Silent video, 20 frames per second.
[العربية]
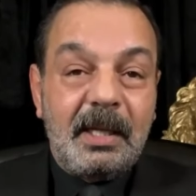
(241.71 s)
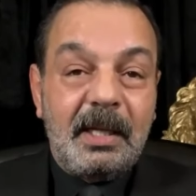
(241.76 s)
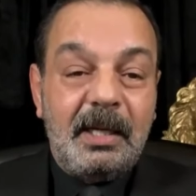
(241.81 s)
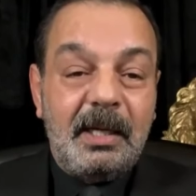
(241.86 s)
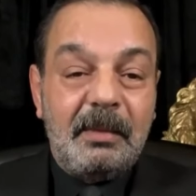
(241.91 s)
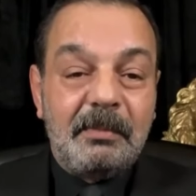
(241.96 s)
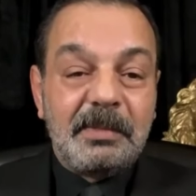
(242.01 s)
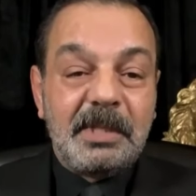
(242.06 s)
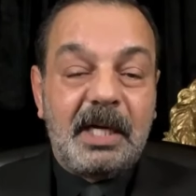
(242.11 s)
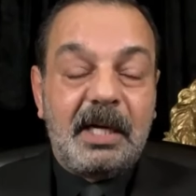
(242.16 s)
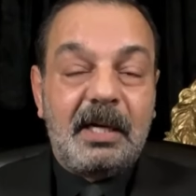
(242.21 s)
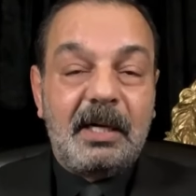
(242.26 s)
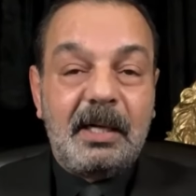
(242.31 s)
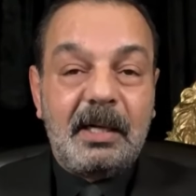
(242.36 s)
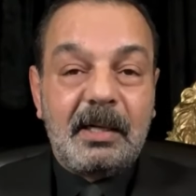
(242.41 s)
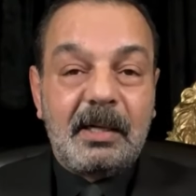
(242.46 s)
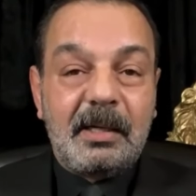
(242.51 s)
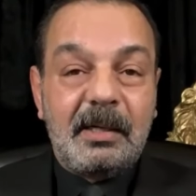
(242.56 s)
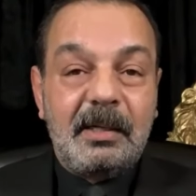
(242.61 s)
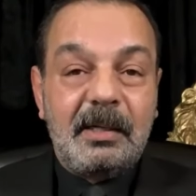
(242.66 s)
اللي
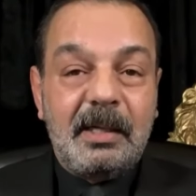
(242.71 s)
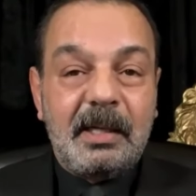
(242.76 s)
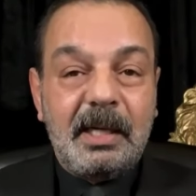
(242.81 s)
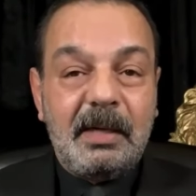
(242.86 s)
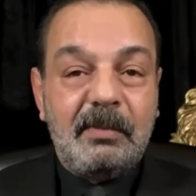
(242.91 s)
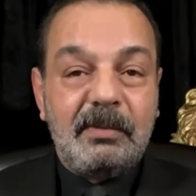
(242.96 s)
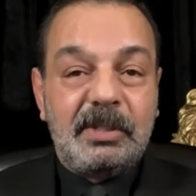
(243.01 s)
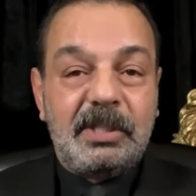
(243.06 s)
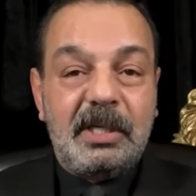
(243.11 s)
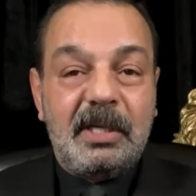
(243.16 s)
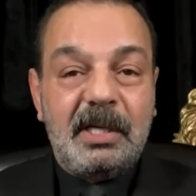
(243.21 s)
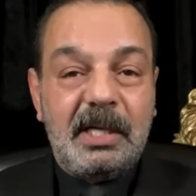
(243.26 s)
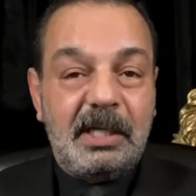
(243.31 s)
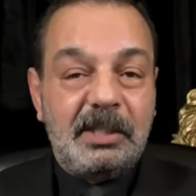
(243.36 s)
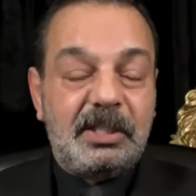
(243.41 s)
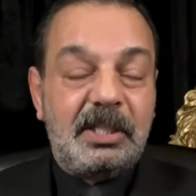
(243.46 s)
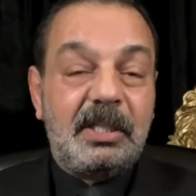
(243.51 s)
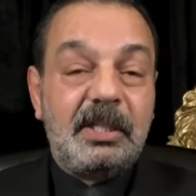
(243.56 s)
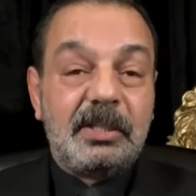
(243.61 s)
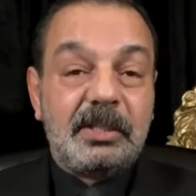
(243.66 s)
مطهر
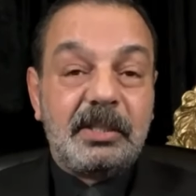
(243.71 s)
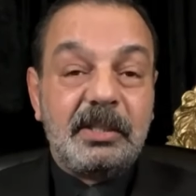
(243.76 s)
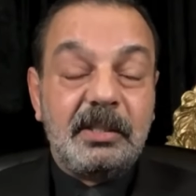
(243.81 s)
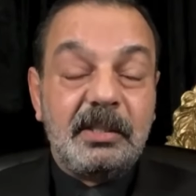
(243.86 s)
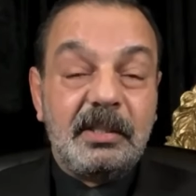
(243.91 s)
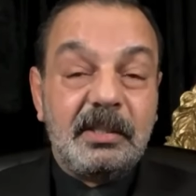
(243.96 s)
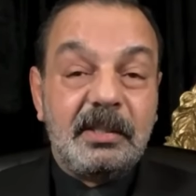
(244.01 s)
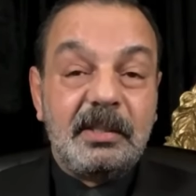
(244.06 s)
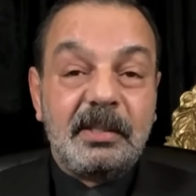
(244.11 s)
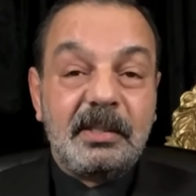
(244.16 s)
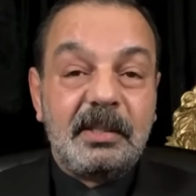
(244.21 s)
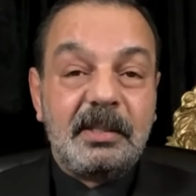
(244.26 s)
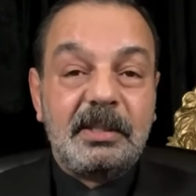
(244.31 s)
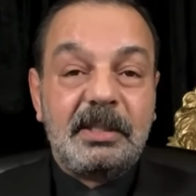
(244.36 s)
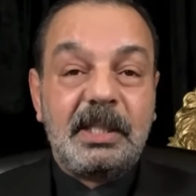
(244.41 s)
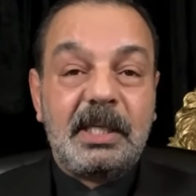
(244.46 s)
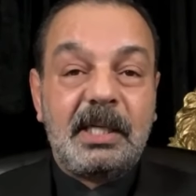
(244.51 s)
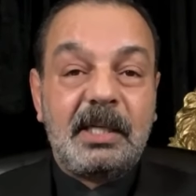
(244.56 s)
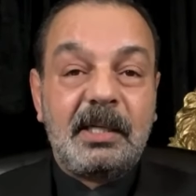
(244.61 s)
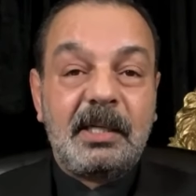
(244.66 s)
رجلك
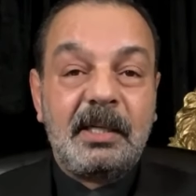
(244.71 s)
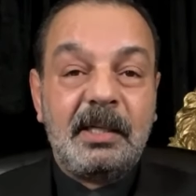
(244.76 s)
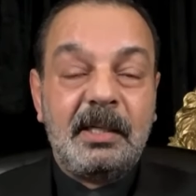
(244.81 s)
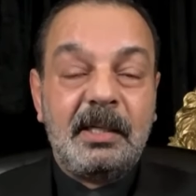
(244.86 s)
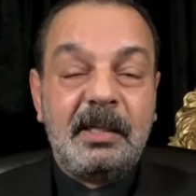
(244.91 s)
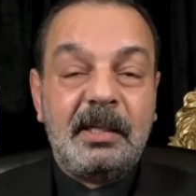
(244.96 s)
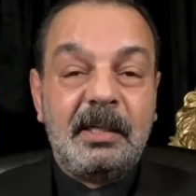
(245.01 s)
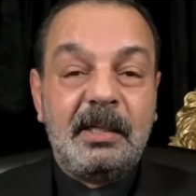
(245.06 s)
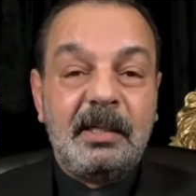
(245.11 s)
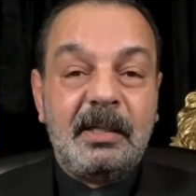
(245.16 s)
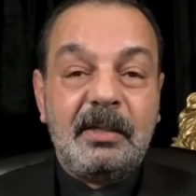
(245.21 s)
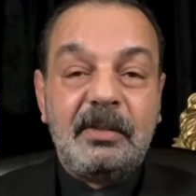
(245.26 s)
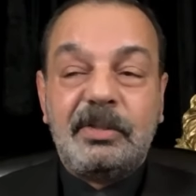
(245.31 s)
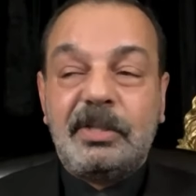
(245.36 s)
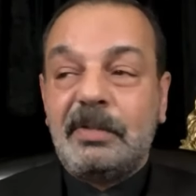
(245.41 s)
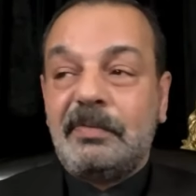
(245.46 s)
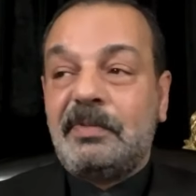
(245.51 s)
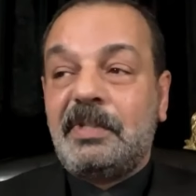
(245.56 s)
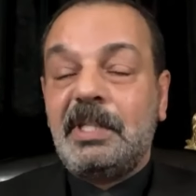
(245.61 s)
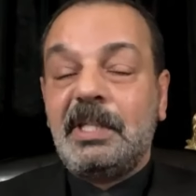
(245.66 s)
زين
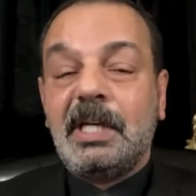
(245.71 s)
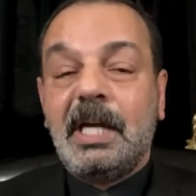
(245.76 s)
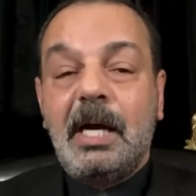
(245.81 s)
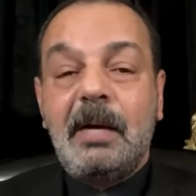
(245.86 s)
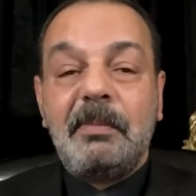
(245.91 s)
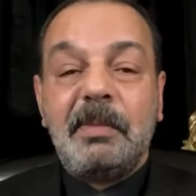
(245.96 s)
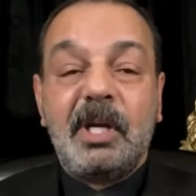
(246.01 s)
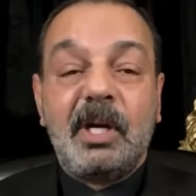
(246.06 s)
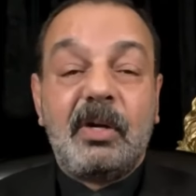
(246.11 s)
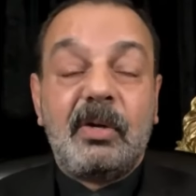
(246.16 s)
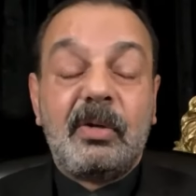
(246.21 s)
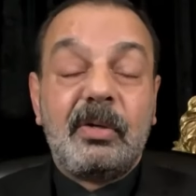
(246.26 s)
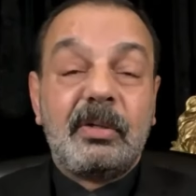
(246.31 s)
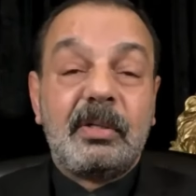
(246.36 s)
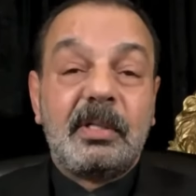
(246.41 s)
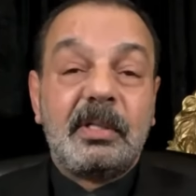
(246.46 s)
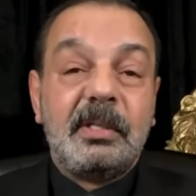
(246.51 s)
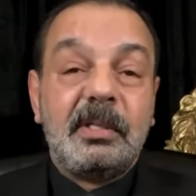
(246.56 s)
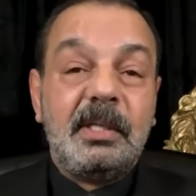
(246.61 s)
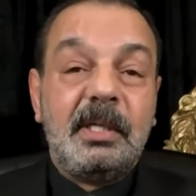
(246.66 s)
وشفتي قام يخرط
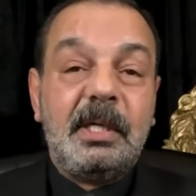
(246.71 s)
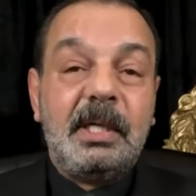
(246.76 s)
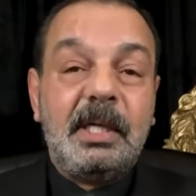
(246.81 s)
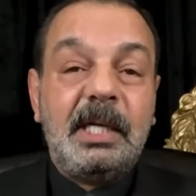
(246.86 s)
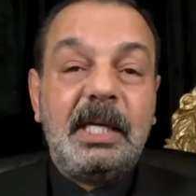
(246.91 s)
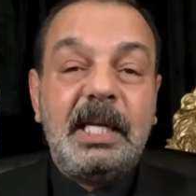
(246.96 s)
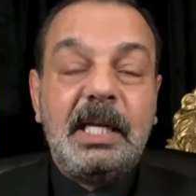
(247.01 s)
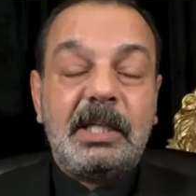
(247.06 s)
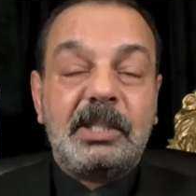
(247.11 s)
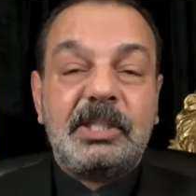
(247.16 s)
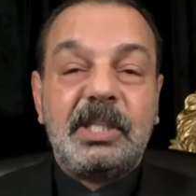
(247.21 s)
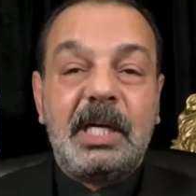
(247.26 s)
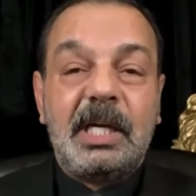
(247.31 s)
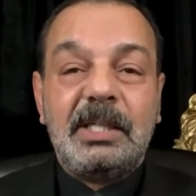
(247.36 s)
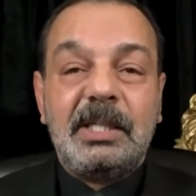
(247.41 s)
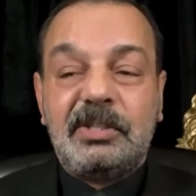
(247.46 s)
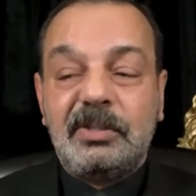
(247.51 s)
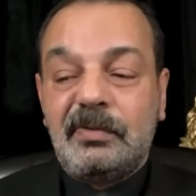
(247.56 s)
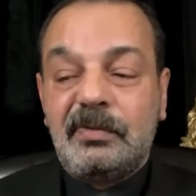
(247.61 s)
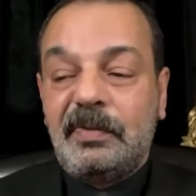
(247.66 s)
إيه ليش
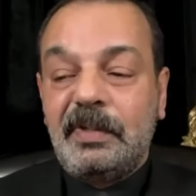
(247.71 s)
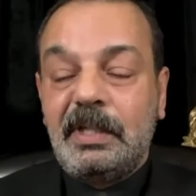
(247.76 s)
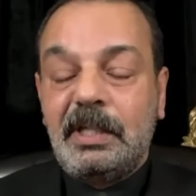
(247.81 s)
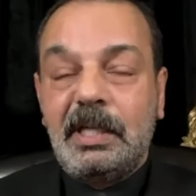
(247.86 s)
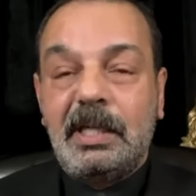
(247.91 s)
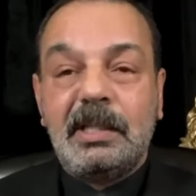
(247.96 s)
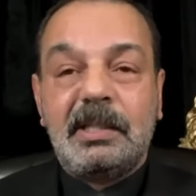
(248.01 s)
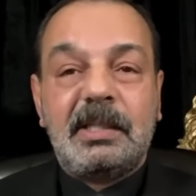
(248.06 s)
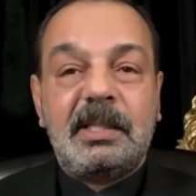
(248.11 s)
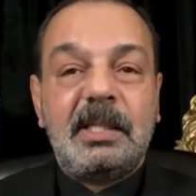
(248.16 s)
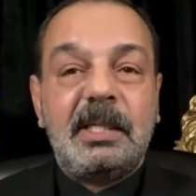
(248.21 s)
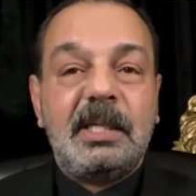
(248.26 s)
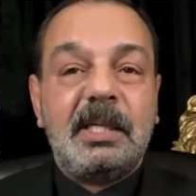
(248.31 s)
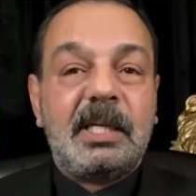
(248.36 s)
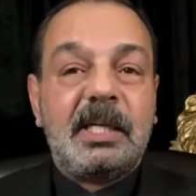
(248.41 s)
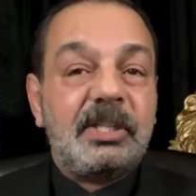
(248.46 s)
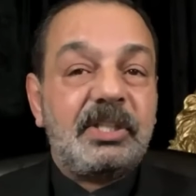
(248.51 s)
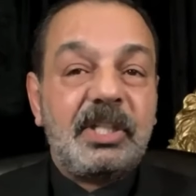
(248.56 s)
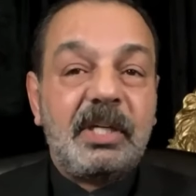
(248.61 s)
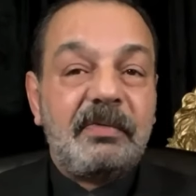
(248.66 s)
يعني شوفي انت
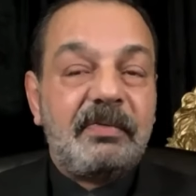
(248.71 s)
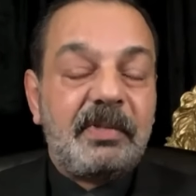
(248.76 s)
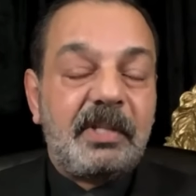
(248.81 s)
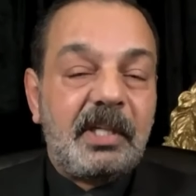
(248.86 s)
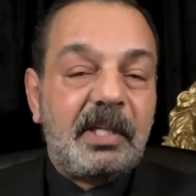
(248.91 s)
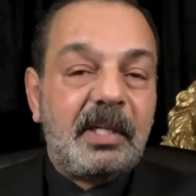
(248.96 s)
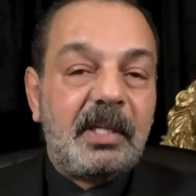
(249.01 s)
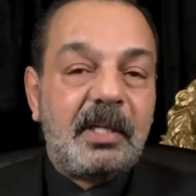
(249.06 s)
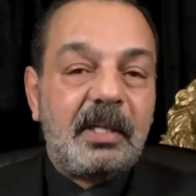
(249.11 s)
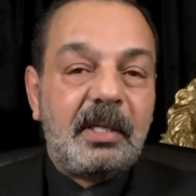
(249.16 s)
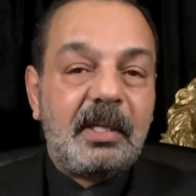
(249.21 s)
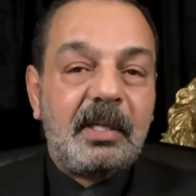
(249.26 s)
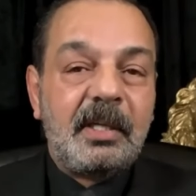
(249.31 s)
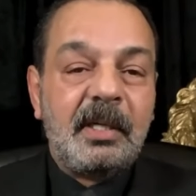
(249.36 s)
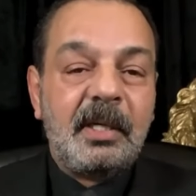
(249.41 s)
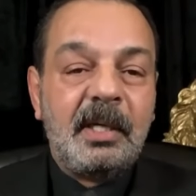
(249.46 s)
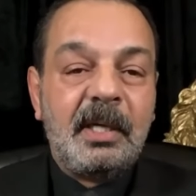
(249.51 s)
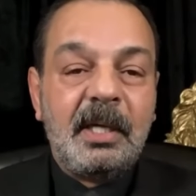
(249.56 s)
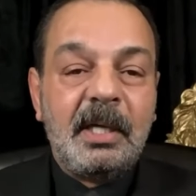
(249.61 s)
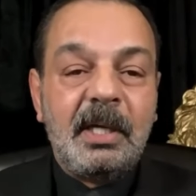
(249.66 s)
انكشفتي
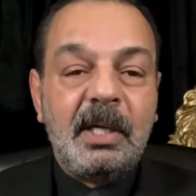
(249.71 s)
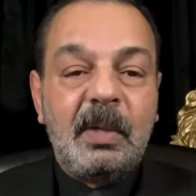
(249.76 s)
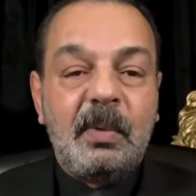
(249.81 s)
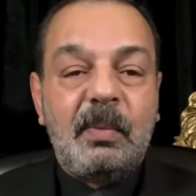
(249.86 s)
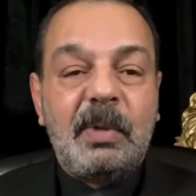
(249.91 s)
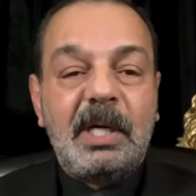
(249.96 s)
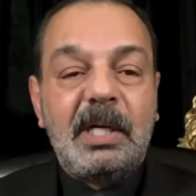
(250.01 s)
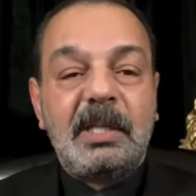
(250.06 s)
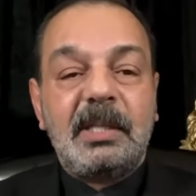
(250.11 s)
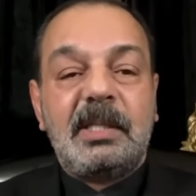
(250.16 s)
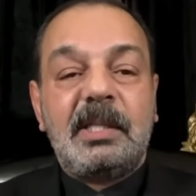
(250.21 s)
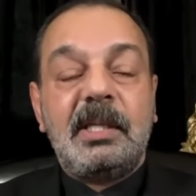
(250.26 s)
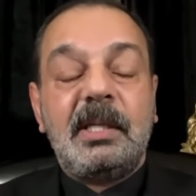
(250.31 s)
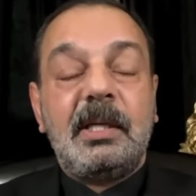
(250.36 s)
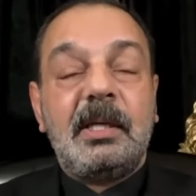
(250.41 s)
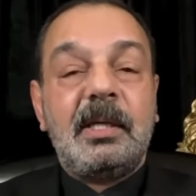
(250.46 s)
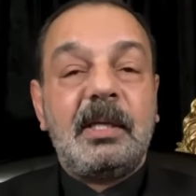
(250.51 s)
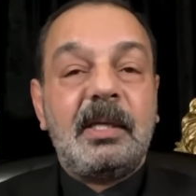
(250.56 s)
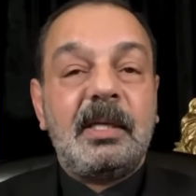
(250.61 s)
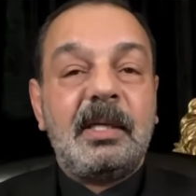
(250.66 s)
وانت
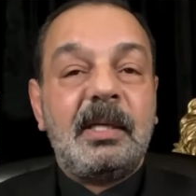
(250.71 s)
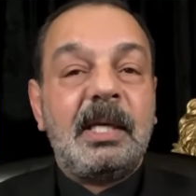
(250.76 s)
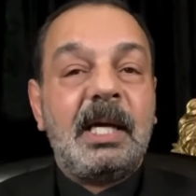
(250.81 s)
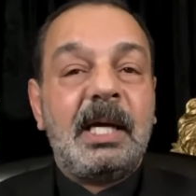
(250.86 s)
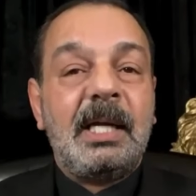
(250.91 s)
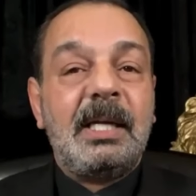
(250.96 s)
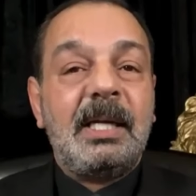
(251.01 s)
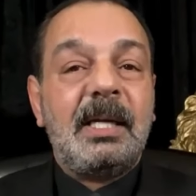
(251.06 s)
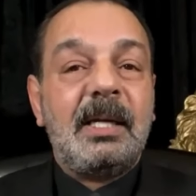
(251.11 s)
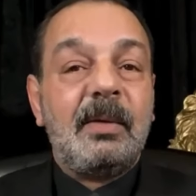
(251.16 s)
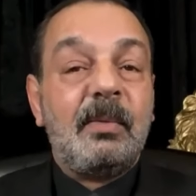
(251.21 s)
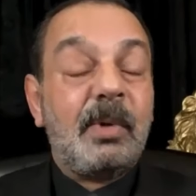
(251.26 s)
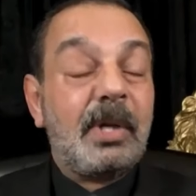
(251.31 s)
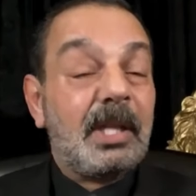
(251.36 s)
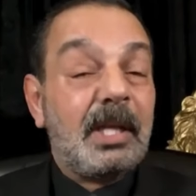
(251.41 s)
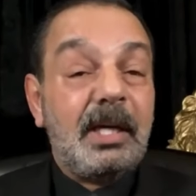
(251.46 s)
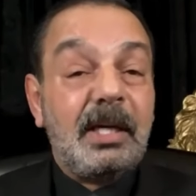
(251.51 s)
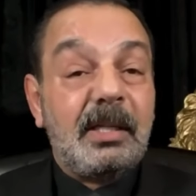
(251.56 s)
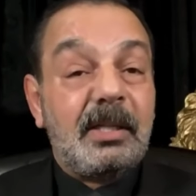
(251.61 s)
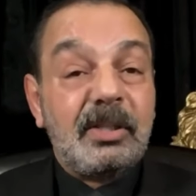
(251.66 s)
يعني
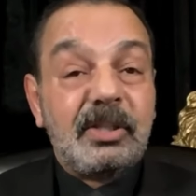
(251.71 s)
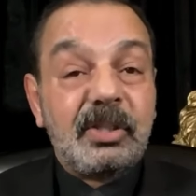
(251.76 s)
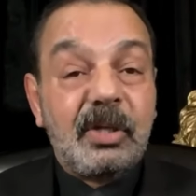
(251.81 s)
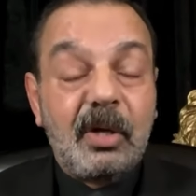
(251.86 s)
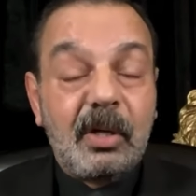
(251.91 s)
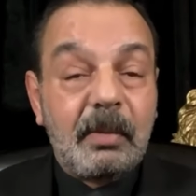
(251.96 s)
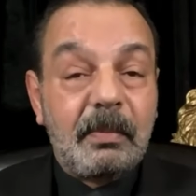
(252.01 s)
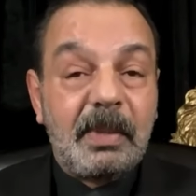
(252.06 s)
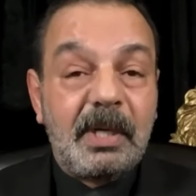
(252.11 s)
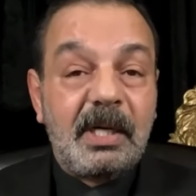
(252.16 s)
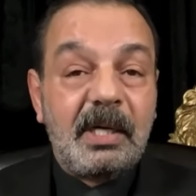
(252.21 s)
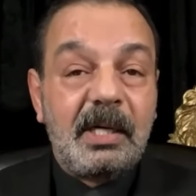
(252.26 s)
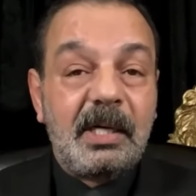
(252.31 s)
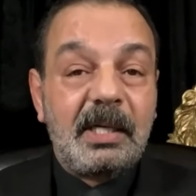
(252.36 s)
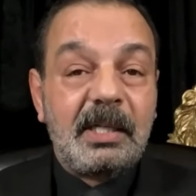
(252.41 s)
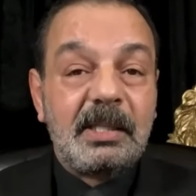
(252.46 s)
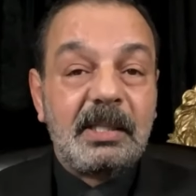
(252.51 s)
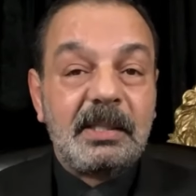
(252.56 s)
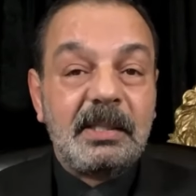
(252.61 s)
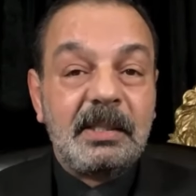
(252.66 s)
وضعيتك
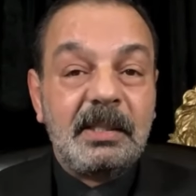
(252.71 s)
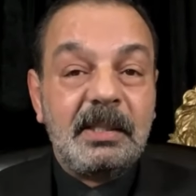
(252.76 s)
خربت